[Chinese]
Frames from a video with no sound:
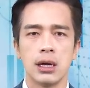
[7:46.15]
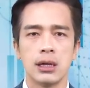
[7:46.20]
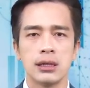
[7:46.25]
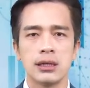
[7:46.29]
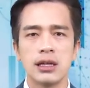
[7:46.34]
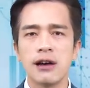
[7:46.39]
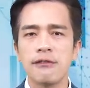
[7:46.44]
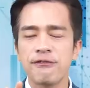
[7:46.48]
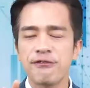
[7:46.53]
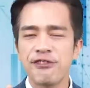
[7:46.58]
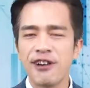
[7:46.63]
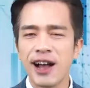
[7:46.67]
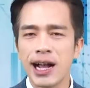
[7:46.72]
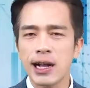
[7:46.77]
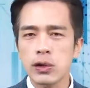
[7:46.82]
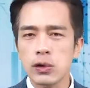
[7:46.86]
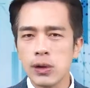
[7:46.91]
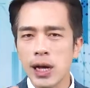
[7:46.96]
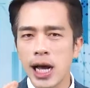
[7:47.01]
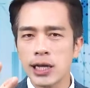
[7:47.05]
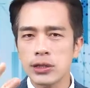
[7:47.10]
那反
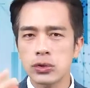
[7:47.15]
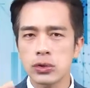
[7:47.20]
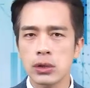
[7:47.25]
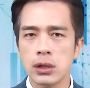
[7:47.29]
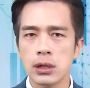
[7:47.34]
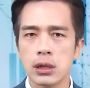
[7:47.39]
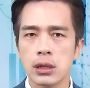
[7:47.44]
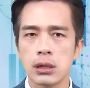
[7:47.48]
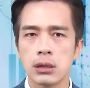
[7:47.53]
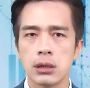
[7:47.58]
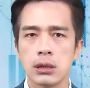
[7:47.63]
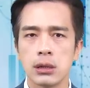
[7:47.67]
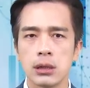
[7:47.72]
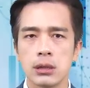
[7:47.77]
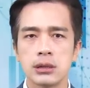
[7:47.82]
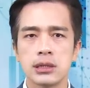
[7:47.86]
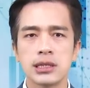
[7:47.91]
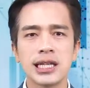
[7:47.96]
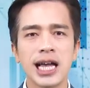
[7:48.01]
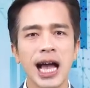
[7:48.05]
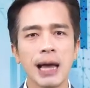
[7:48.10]
过来说，
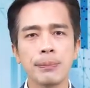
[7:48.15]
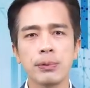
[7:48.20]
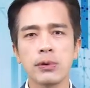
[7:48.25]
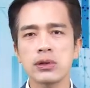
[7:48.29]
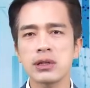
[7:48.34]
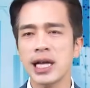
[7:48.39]
下一波